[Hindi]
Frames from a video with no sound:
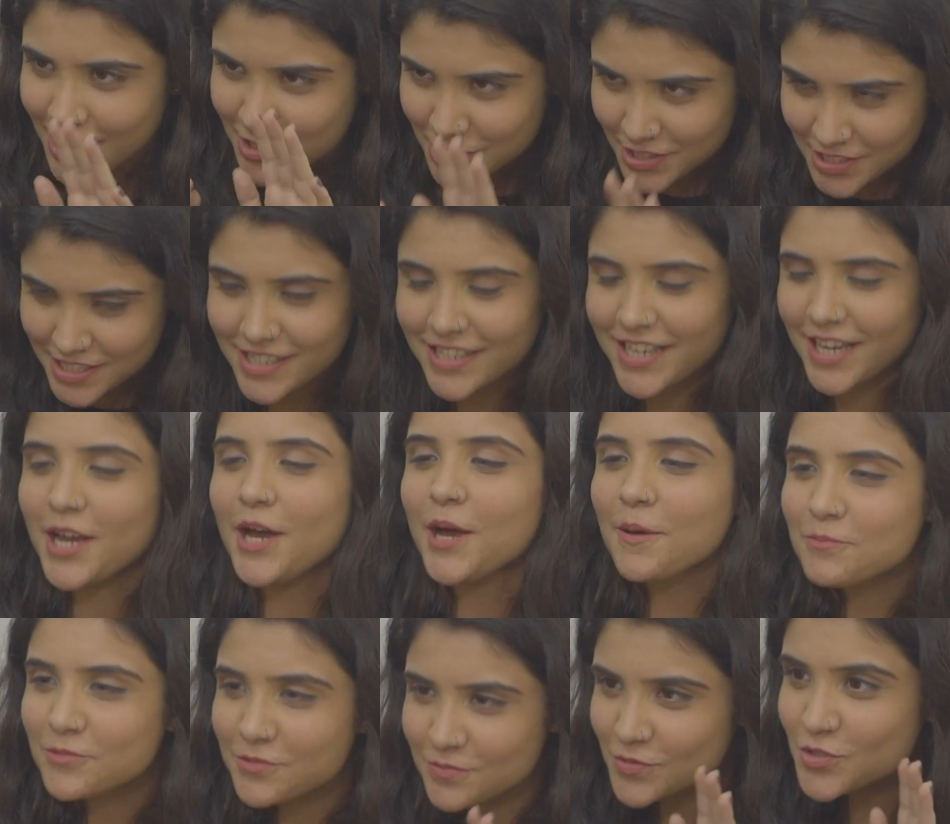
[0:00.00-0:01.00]
अच्छा ठीक है
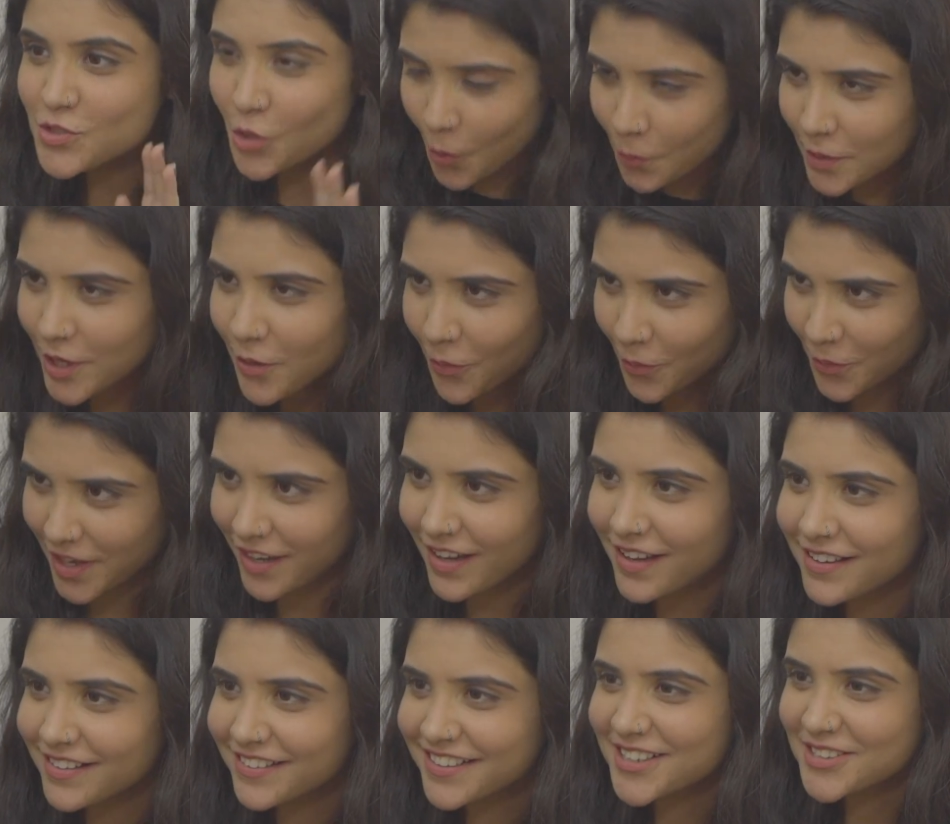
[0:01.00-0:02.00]
अब जो भी हो गया
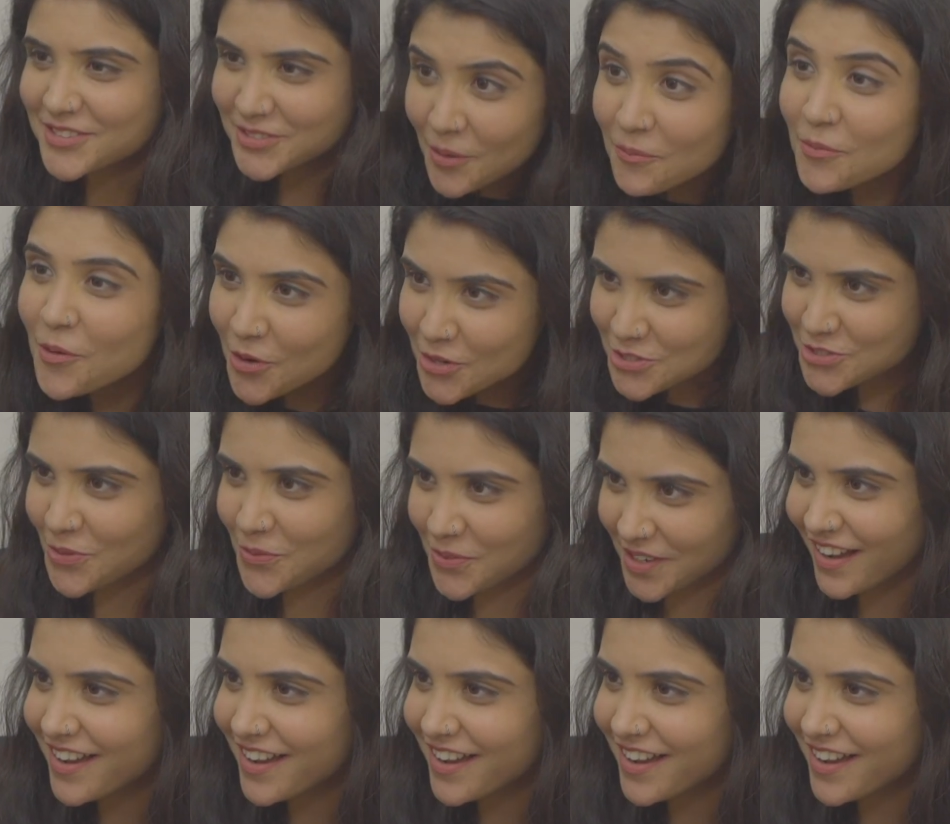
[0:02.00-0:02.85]
तुम खुश हो